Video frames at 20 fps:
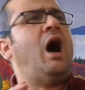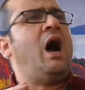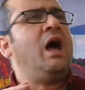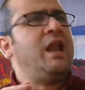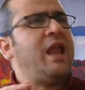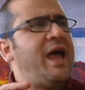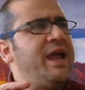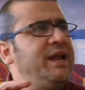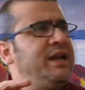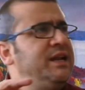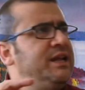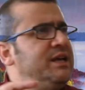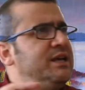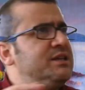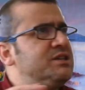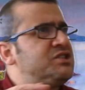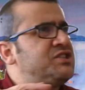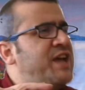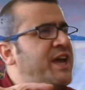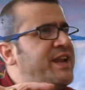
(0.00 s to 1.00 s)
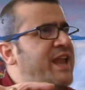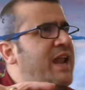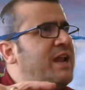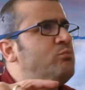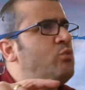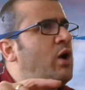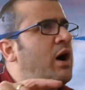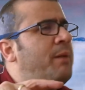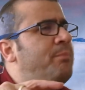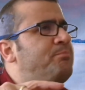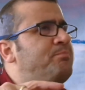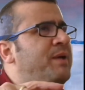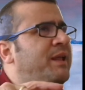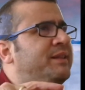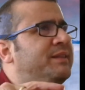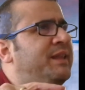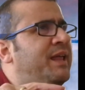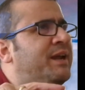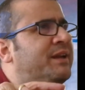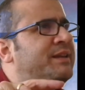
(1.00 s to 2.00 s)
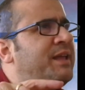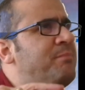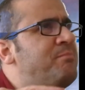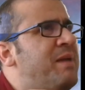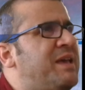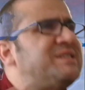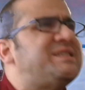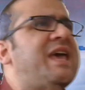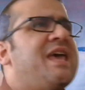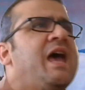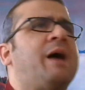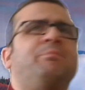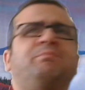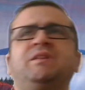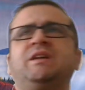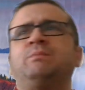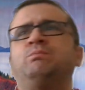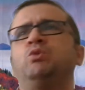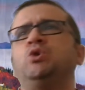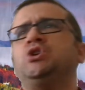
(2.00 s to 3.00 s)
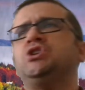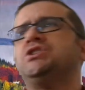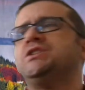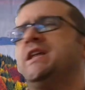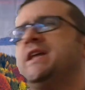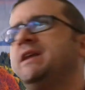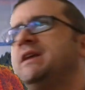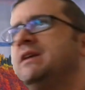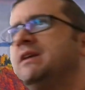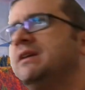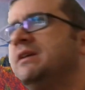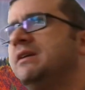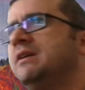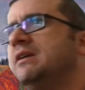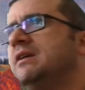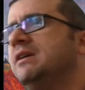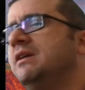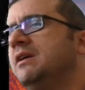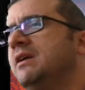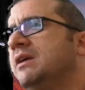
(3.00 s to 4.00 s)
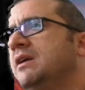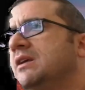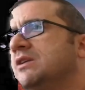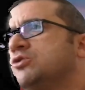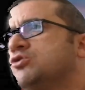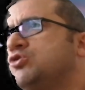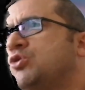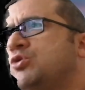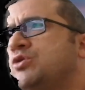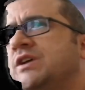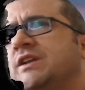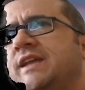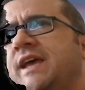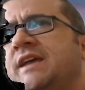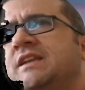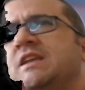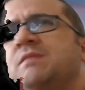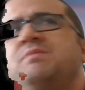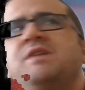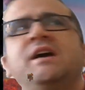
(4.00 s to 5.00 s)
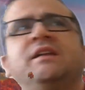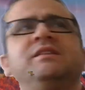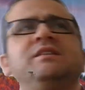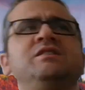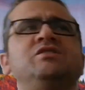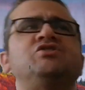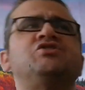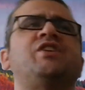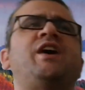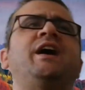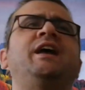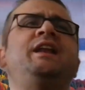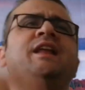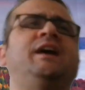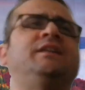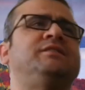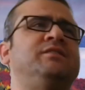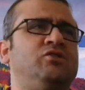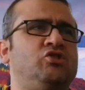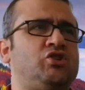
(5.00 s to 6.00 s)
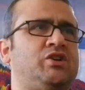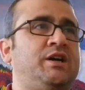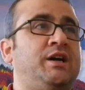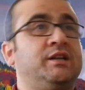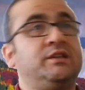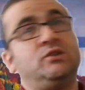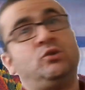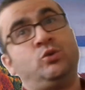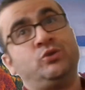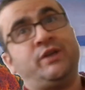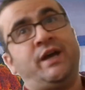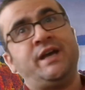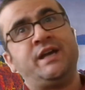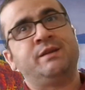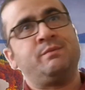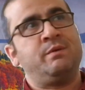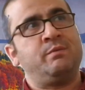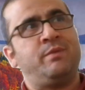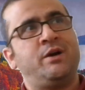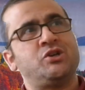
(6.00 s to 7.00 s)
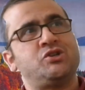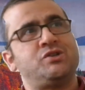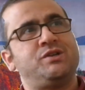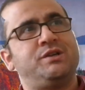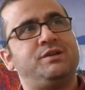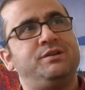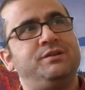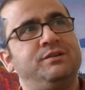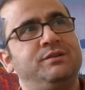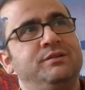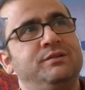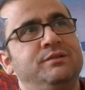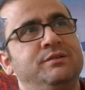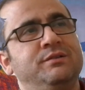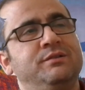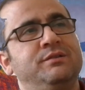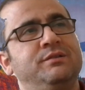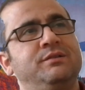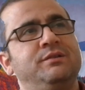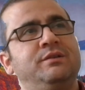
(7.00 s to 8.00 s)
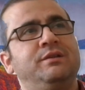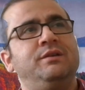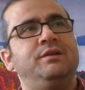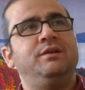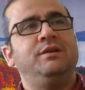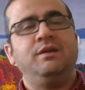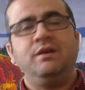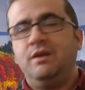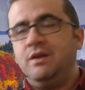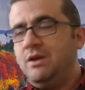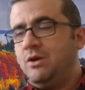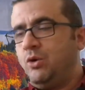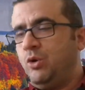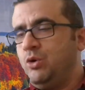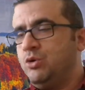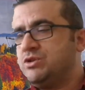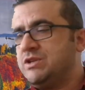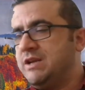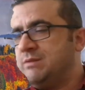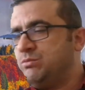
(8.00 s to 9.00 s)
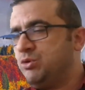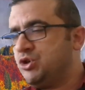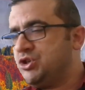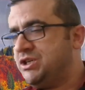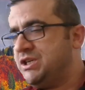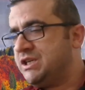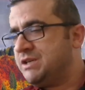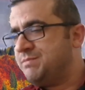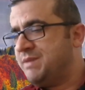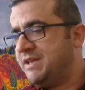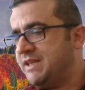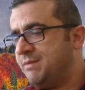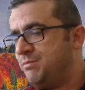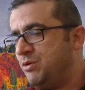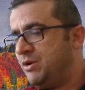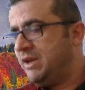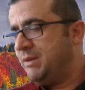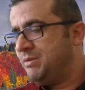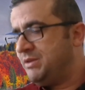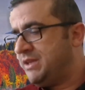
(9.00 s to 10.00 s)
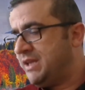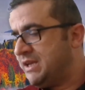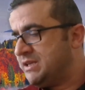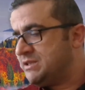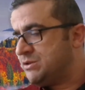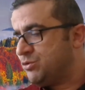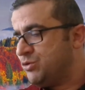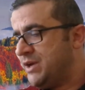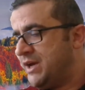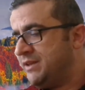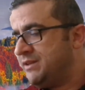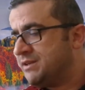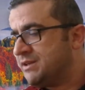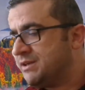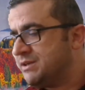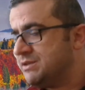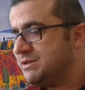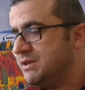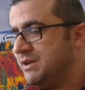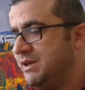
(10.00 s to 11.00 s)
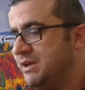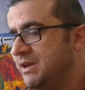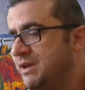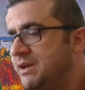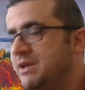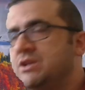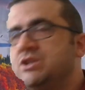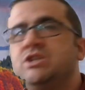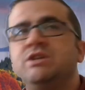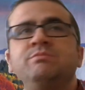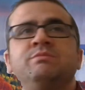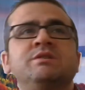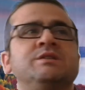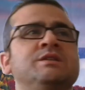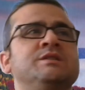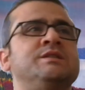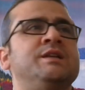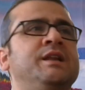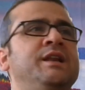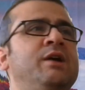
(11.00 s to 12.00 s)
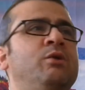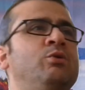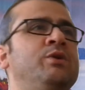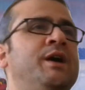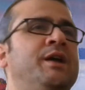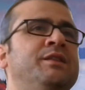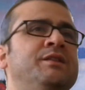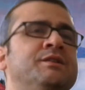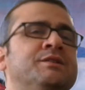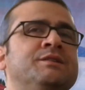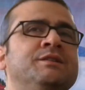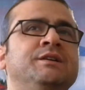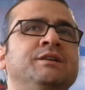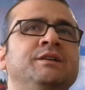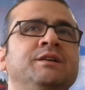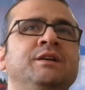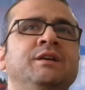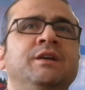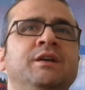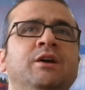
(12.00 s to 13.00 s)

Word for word: Alaylı sanal muhabbetlerde meze yaptık bu işleri. Sonra da edebiyatın İsrailiyatını çıkarttık. O da ayrı bir başlık. O yüzden bu şiir bende böyle bir tesir uyandırır. Şimdi sizde ne uyandırdı?